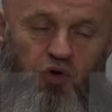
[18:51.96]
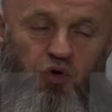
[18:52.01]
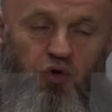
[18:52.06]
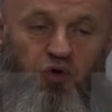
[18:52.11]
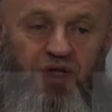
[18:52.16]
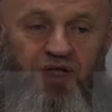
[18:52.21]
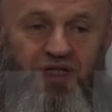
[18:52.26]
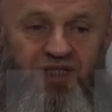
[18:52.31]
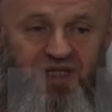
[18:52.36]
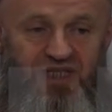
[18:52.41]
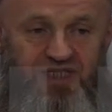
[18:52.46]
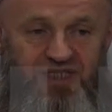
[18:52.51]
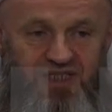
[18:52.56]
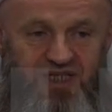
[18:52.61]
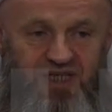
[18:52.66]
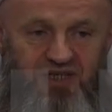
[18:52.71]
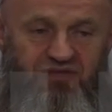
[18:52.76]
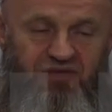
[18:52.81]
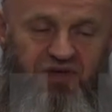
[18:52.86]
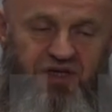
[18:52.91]
ona
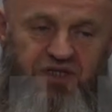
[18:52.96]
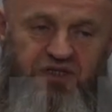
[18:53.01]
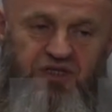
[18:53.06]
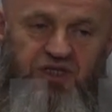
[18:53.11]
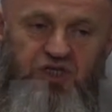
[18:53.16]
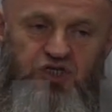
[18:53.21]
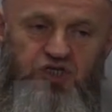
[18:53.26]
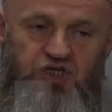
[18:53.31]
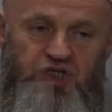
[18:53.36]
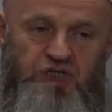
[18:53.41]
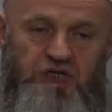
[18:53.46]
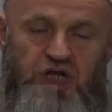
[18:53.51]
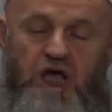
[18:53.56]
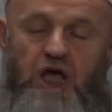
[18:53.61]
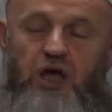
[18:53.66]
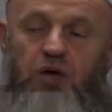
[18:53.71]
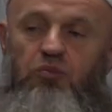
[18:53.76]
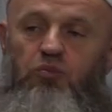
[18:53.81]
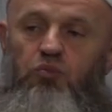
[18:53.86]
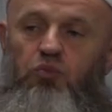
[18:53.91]
destek verdiği için,
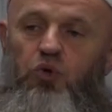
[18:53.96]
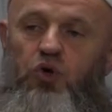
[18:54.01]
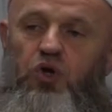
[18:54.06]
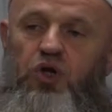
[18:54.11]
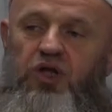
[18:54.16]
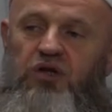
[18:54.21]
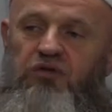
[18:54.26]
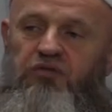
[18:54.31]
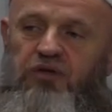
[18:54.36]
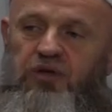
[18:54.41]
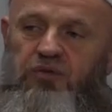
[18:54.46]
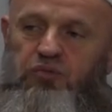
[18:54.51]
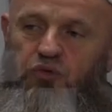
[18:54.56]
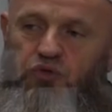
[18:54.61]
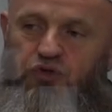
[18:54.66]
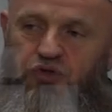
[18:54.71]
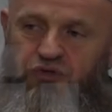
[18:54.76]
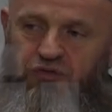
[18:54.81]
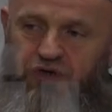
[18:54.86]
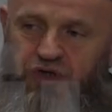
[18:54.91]
moral ve
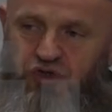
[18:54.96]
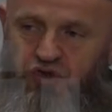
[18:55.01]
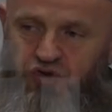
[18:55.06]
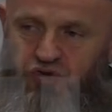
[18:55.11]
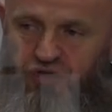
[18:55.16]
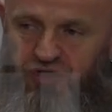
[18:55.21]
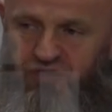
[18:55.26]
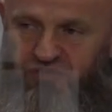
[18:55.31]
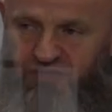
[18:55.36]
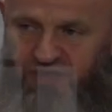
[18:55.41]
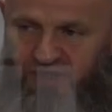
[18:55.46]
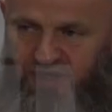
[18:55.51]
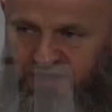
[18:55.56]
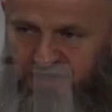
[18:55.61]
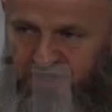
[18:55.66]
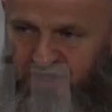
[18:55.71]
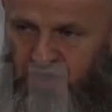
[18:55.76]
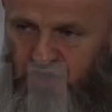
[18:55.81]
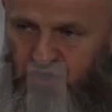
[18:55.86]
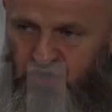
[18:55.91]
motivasyon
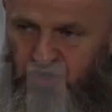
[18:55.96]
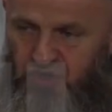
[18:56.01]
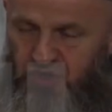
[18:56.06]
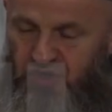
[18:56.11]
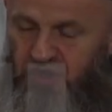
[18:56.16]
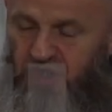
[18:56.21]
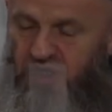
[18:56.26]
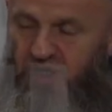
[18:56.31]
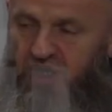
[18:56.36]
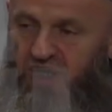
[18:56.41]
verdiği için